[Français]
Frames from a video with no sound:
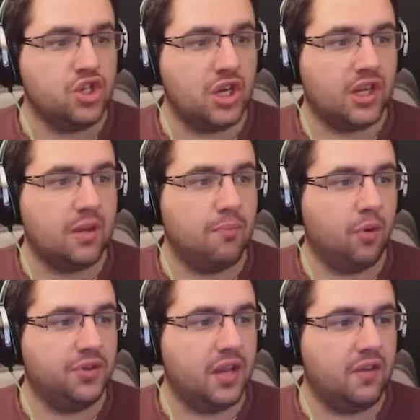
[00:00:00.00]
j'agrippe
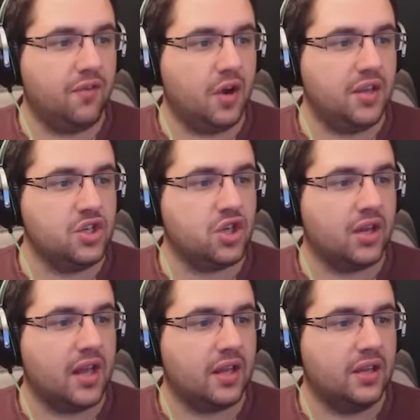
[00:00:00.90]
mon téléphone et je
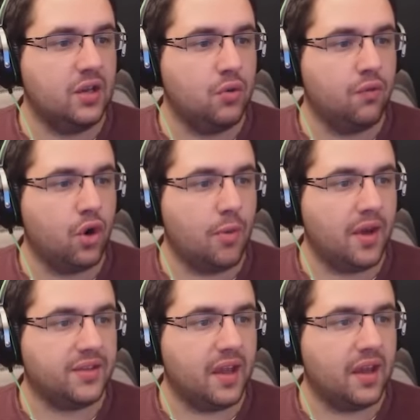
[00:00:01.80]
regarde les nouveaux
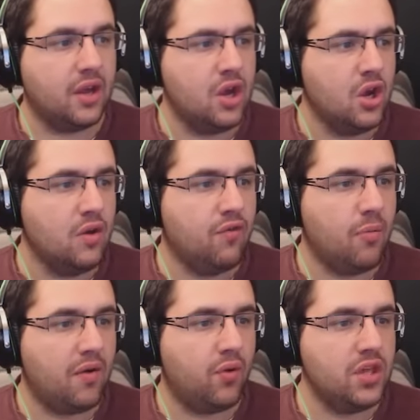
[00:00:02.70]
commentaires.
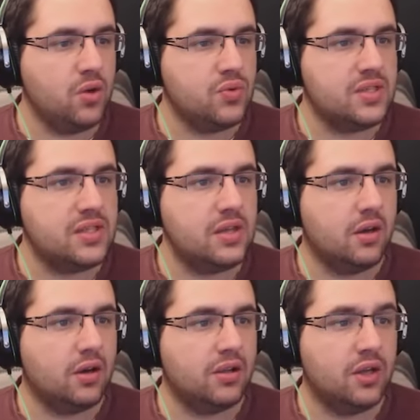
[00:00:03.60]
Vous m'envoyez
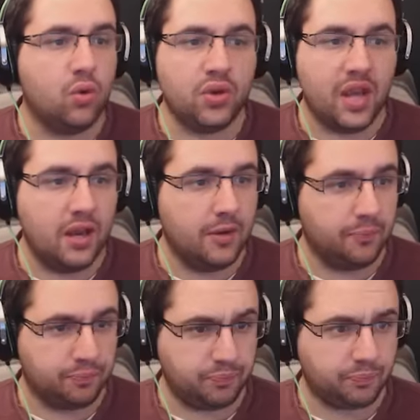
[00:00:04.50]
aussi des courriels
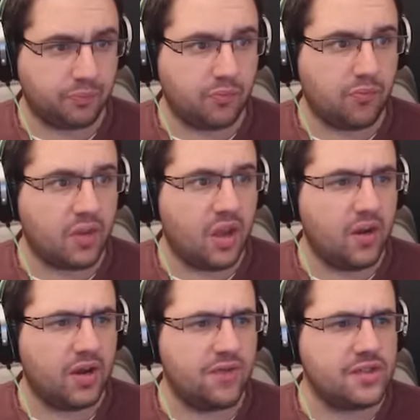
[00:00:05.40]
ah
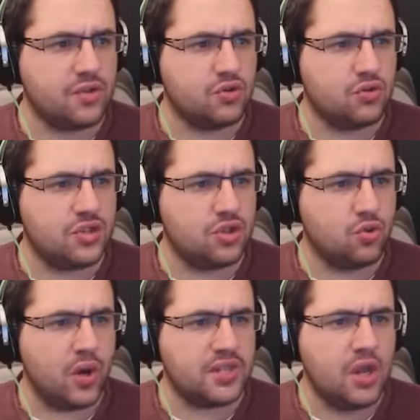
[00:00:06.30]
ouais, en fait, c'est du,
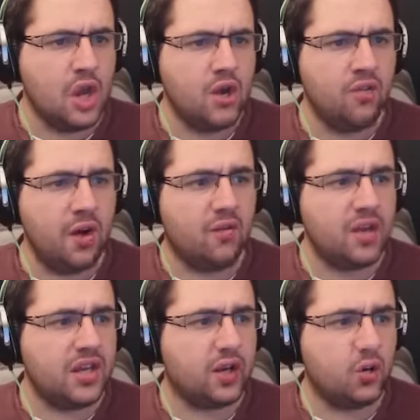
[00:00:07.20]
du quartz. Vous
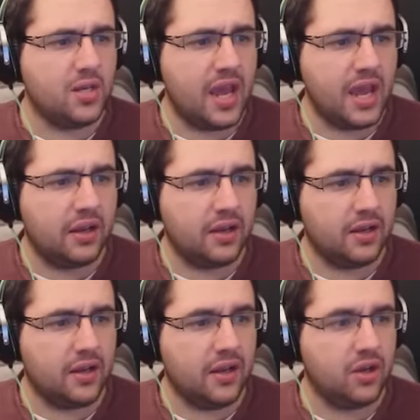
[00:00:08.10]
m'envoyez des
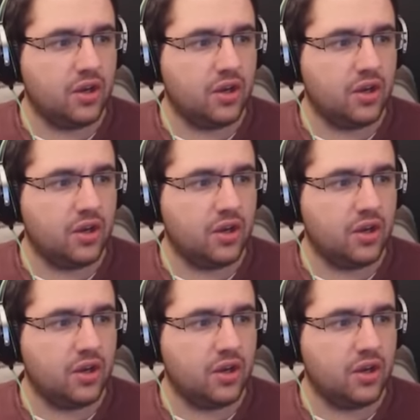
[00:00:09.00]
courriels et